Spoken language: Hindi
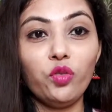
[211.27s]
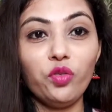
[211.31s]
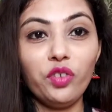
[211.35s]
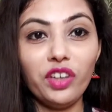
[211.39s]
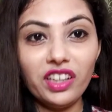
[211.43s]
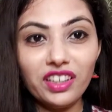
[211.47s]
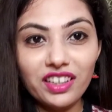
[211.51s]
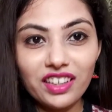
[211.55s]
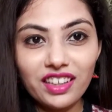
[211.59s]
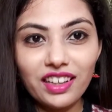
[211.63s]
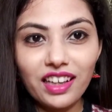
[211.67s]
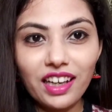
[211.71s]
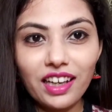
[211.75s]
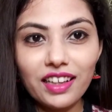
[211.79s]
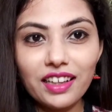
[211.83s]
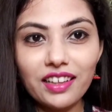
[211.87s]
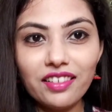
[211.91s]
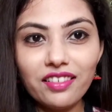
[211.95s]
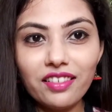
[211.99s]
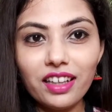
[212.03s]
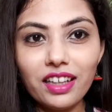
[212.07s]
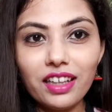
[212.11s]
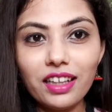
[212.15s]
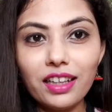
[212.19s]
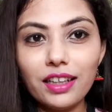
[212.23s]
विंटर आने
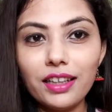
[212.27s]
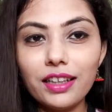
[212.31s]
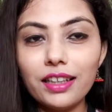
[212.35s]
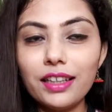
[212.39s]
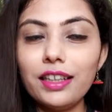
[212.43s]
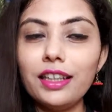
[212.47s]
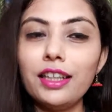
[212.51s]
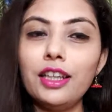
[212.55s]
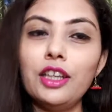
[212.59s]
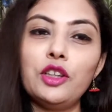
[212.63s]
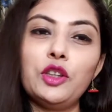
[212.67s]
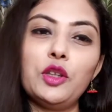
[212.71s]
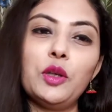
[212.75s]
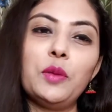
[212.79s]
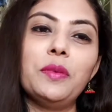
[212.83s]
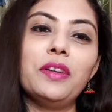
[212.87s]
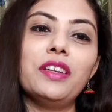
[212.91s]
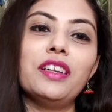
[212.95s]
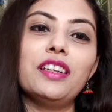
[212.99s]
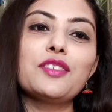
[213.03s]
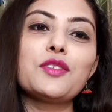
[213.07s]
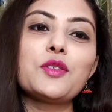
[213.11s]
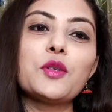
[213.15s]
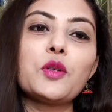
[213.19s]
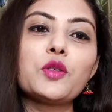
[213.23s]
वाला है तो
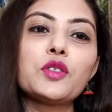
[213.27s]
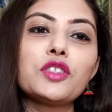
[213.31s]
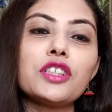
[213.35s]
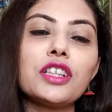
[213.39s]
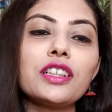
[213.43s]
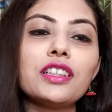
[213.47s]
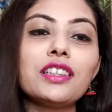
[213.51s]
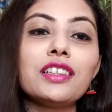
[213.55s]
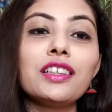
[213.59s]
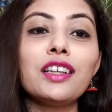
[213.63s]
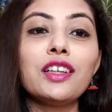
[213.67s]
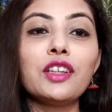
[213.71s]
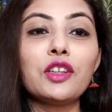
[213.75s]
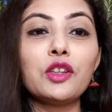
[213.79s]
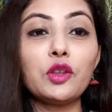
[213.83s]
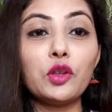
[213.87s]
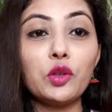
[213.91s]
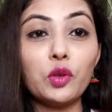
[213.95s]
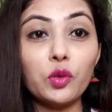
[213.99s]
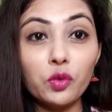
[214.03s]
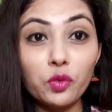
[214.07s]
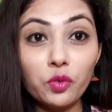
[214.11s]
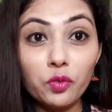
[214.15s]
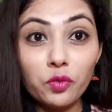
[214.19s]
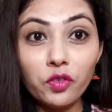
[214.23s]
मैंने सोचा
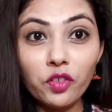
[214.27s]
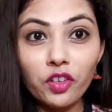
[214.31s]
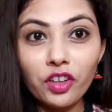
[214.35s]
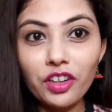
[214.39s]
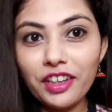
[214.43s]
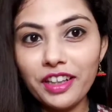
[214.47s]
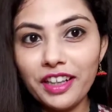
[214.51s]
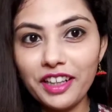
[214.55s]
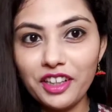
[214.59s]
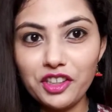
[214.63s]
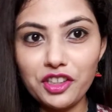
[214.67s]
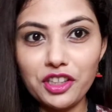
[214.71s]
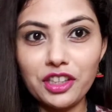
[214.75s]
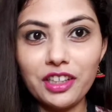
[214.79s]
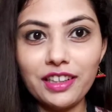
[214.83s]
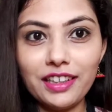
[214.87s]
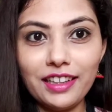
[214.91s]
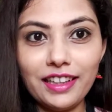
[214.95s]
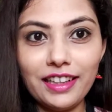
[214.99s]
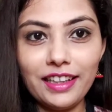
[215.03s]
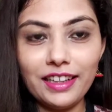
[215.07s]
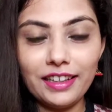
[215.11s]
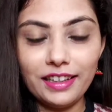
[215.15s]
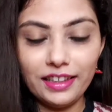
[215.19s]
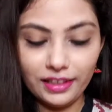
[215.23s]
दो फुल टी शर्ट
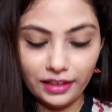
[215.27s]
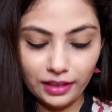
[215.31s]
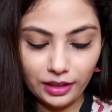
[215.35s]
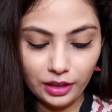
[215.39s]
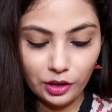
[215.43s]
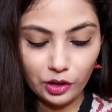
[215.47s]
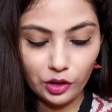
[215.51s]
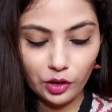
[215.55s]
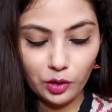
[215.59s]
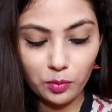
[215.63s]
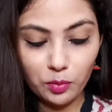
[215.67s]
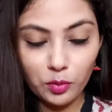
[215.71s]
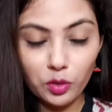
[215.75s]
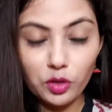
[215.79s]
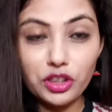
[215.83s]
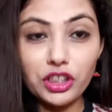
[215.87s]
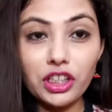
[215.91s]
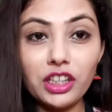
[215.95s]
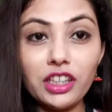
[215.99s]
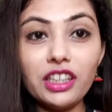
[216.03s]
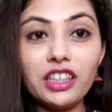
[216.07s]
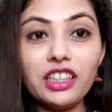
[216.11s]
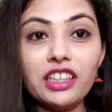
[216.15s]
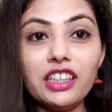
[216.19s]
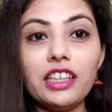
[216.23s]
ले लें तो मुझे
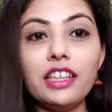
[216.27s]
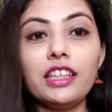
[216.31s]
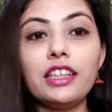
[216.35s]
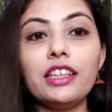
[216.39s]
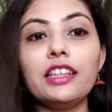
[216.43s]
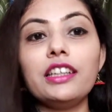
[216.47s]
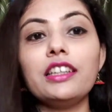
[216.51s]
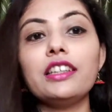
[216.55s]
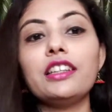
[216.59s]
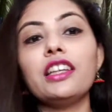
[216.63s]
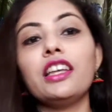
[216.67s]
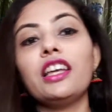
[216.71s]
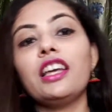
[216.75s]
ये